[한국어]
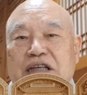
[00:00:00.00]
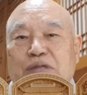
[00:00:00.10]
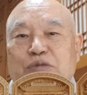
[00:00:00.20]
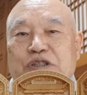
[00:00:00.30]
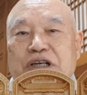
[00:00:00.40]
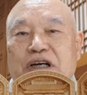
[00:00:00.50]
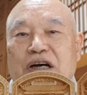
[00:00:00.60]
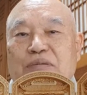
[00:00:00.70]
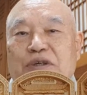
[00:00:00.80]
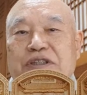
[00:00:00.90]
잘못
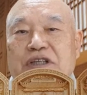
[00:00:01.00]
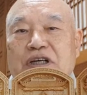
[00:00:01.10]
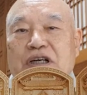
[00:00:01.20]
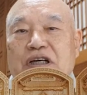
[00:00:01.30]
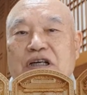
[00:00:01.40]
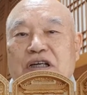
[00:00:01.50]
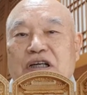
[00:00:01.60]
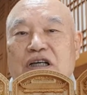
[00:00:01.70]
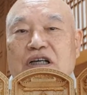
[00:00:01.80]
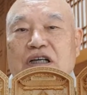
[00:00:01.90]
생각하면 이제
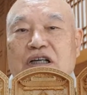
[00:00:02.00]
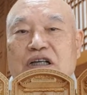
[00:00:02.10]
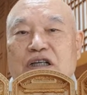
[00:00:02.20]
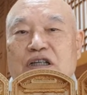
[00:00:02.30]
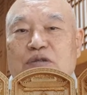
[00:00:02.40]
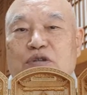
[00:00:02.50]
에,